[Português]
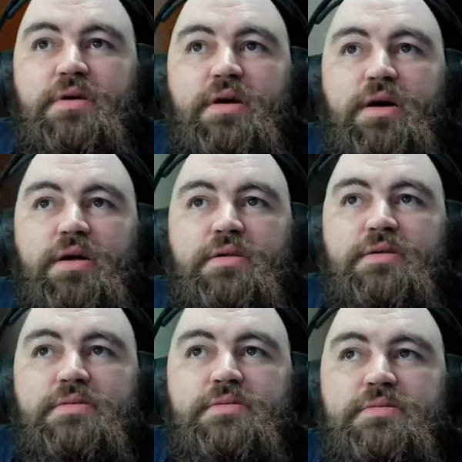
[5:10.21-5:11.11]
Cuidado,
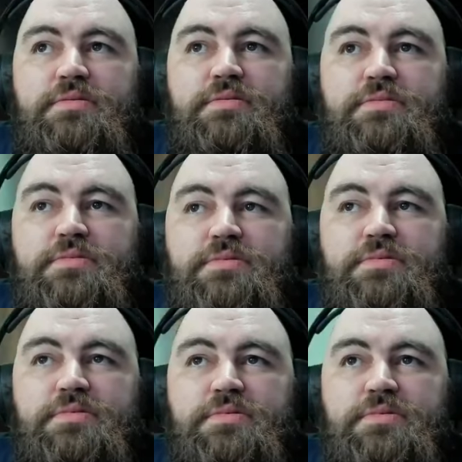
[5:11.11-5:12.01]
cuidado, vai
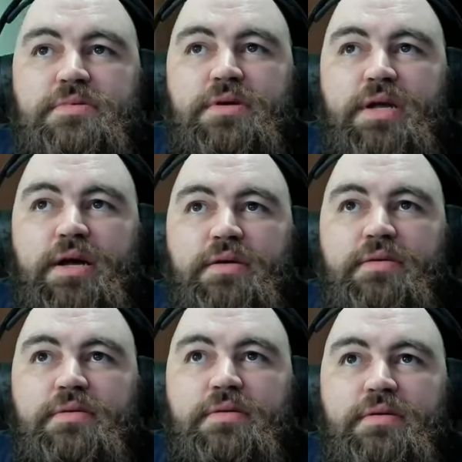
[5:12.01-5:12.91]
frente. Cuidado.
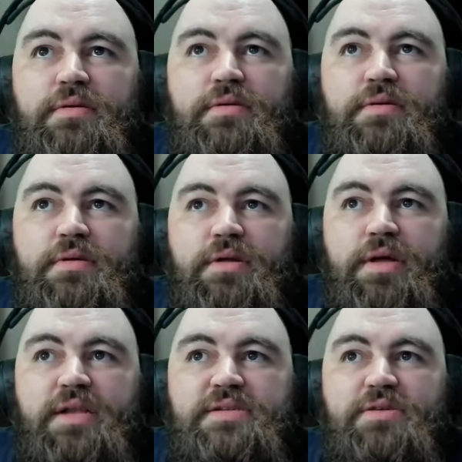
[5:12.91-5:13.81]

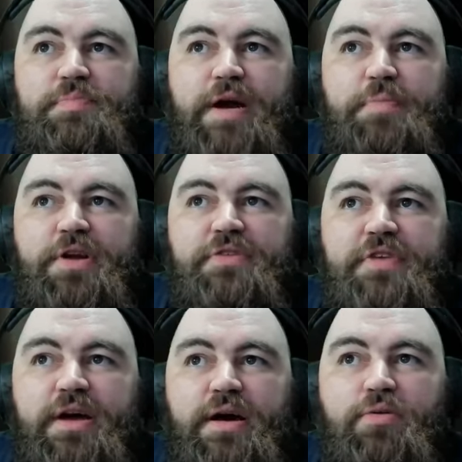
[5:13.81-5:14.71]
Eles não param pra nós
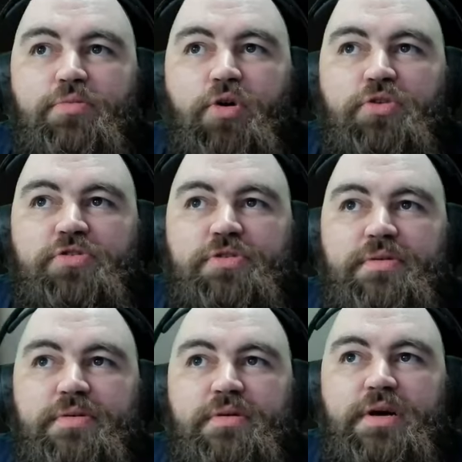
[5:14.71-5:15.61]
ver o monstro.
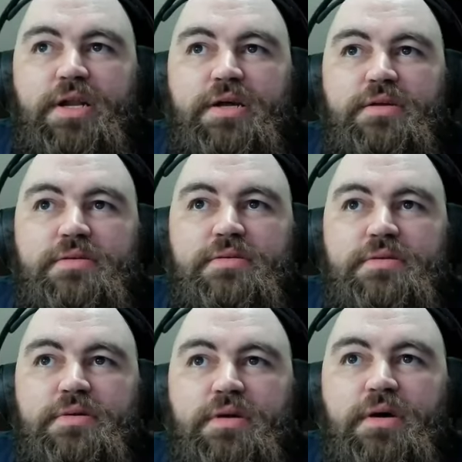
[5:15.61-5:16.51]
Olha.
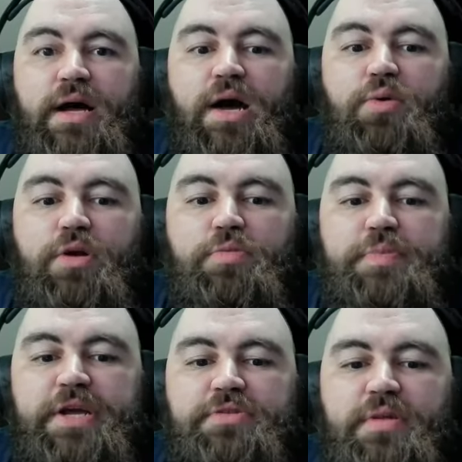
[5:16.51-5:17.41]
Ah, o olho
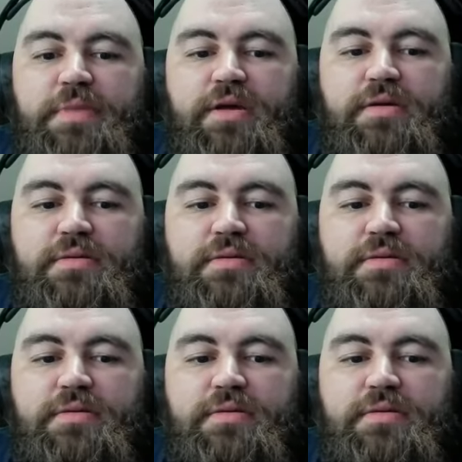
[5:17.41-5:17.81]
preto também, ó.